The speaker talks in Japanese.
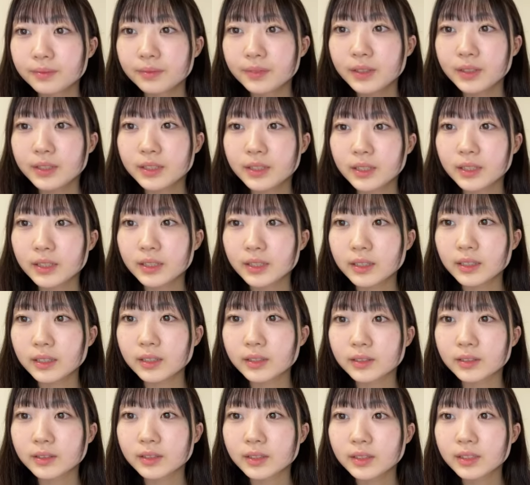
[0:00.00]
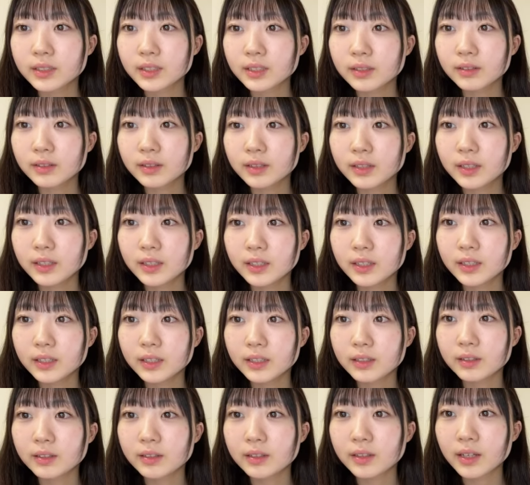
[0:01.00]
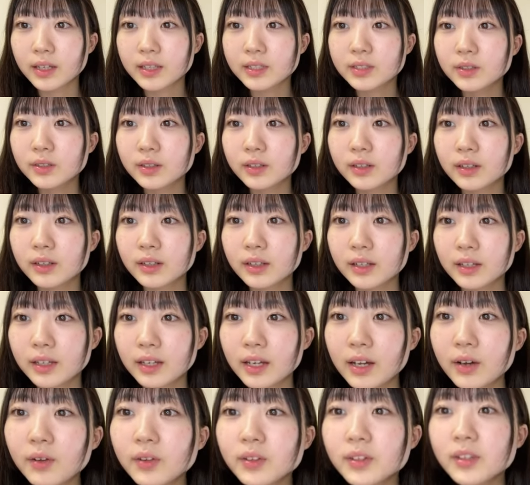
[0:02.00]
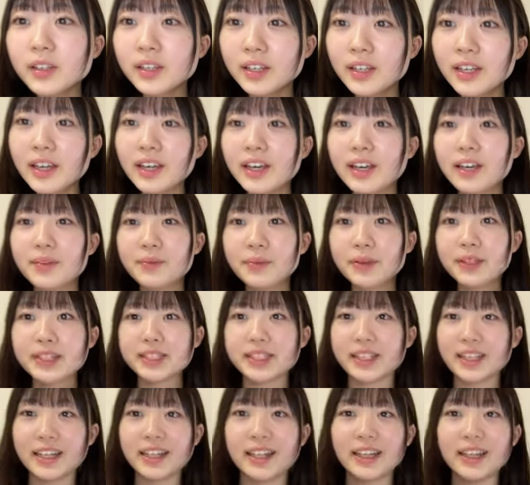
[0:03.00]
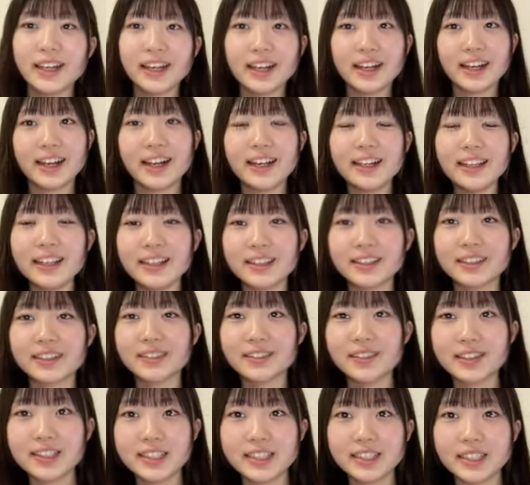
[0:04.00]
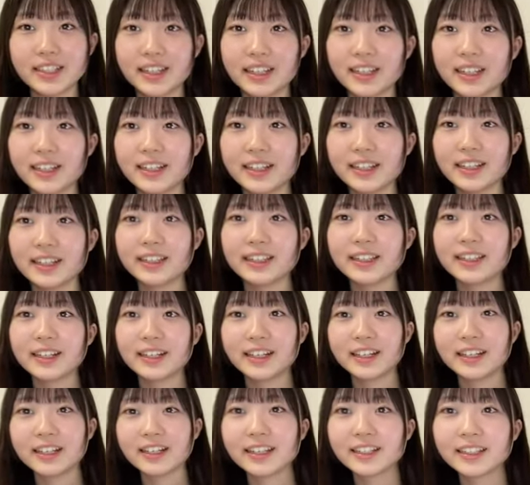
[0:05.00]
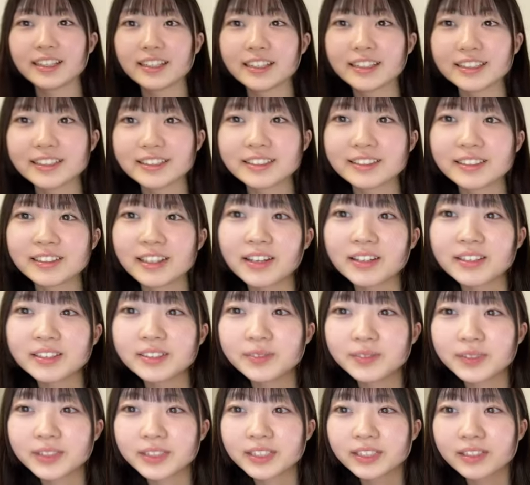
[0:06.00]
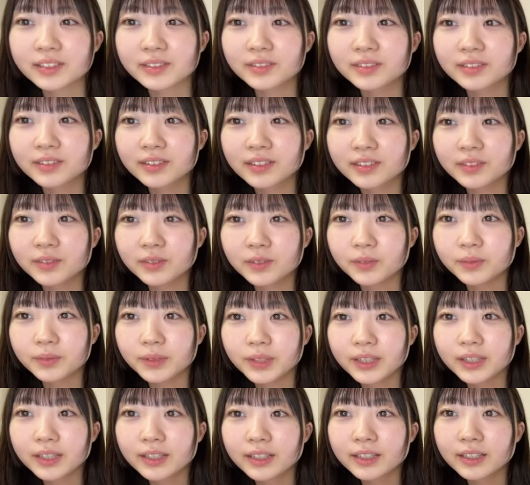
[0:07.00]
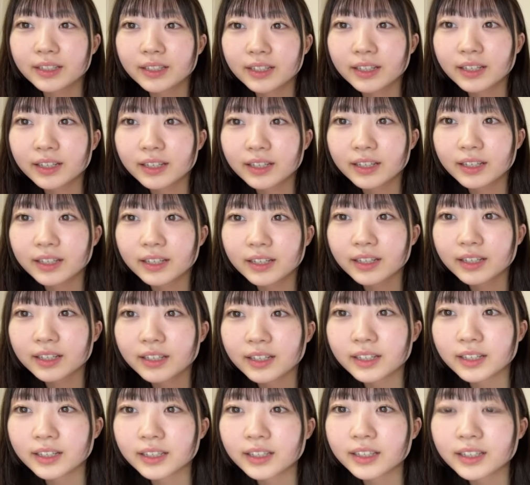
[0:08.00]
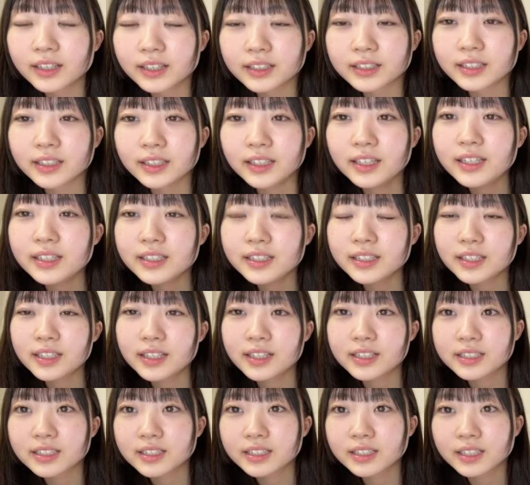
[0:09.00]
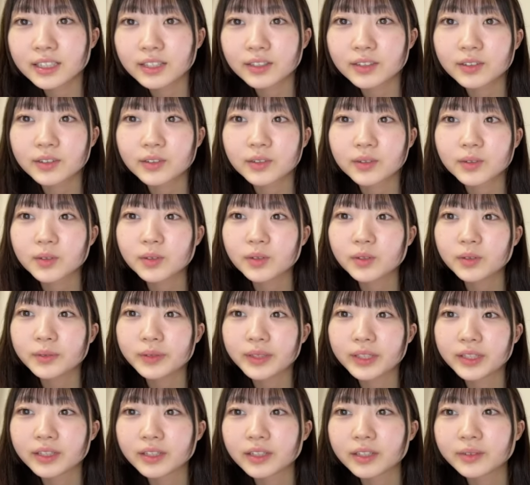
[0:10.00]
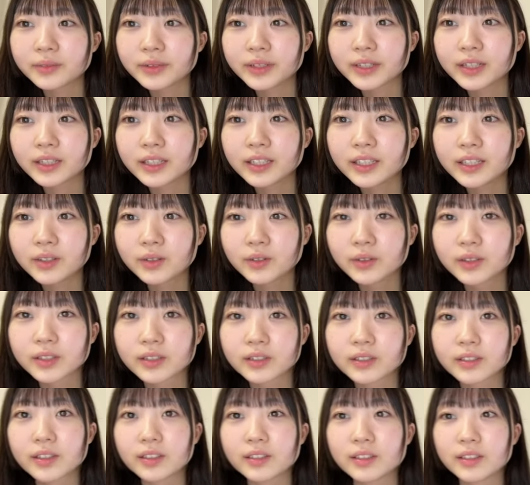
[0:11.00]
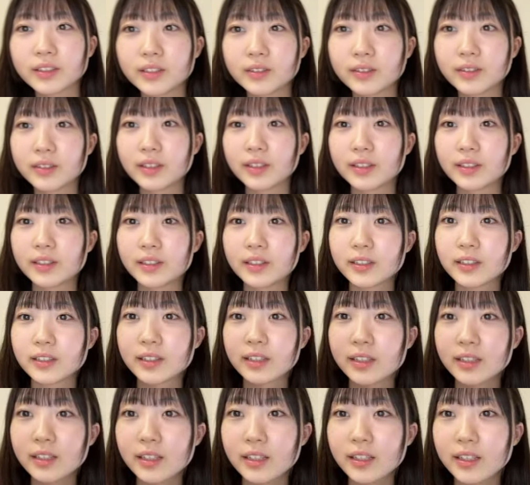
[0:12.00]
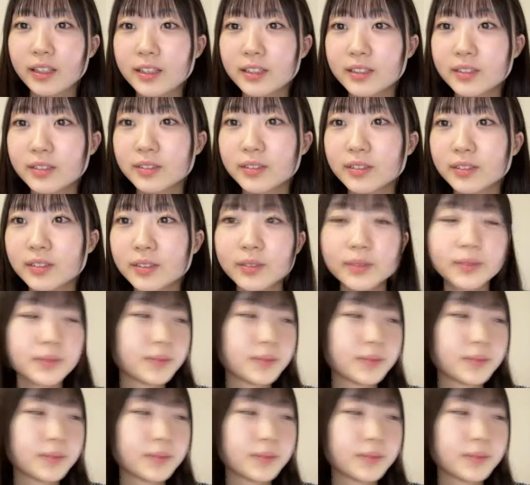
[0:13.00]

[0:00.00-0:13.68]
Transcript: 姉ちゃんに会ったら直接可愛い似合ってるってえそうえ本当にえマジでありがとう嬉しいやった楽しみにしてるココミなんかさ22時って言うとココミンっていう名前が出てこなくなるんだよね一瞬